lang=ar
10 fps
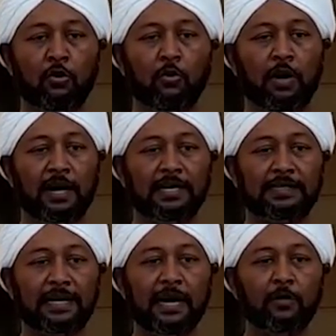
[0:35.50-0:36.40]

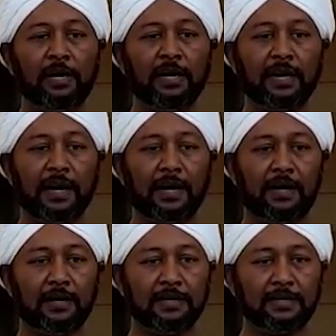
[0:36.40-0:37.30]
وتناول
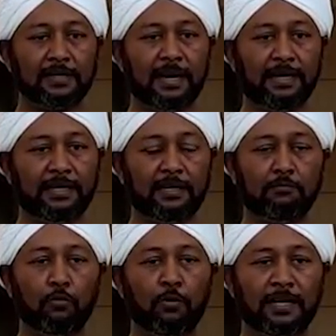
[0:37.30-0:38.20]
اللقاء يعني
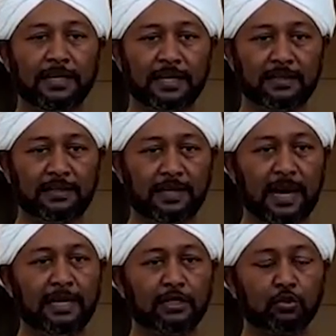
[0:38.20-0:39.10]
مبادرة
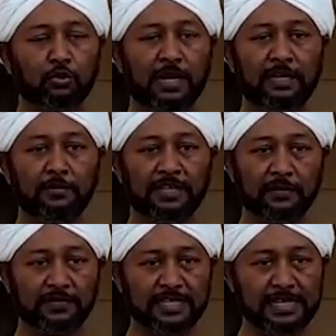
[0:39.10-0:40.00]
أهل السودان
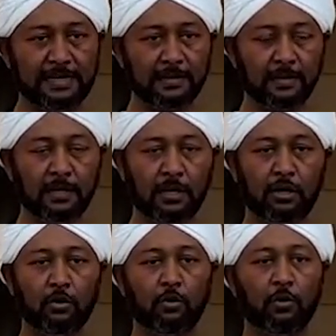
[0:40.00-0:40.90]
بالتفصيل
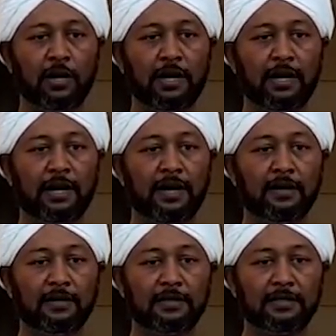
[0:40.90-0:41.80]

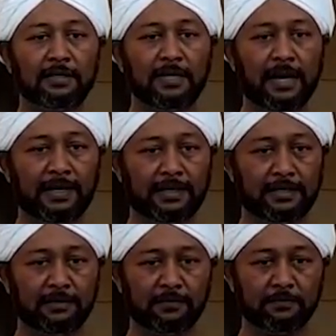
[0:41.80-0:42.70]

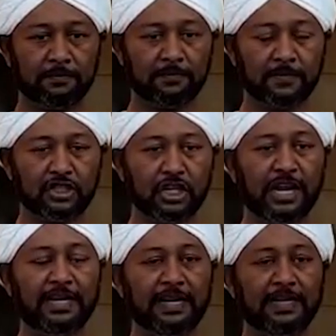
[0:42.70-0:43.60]
ويعني
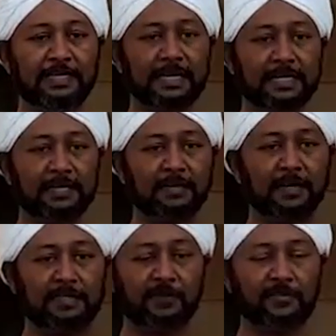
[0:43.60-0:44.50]
شرحنا
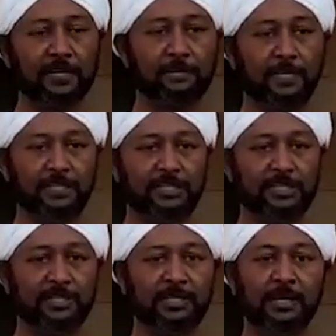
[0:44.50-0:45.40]
للسيد سفير
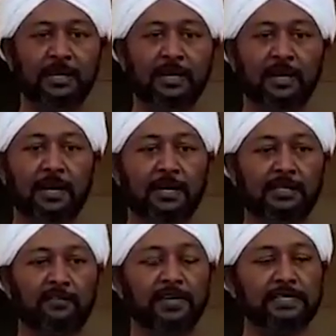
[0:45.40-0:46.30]
بلعيش آه،
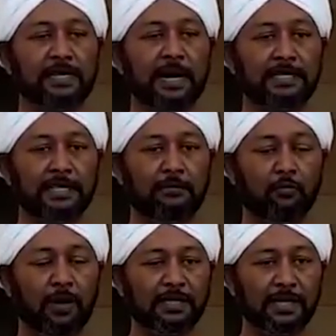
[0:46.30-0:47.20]
تفاصيل هذه
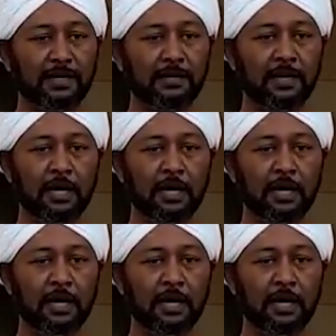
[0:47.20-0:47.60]
المبادرة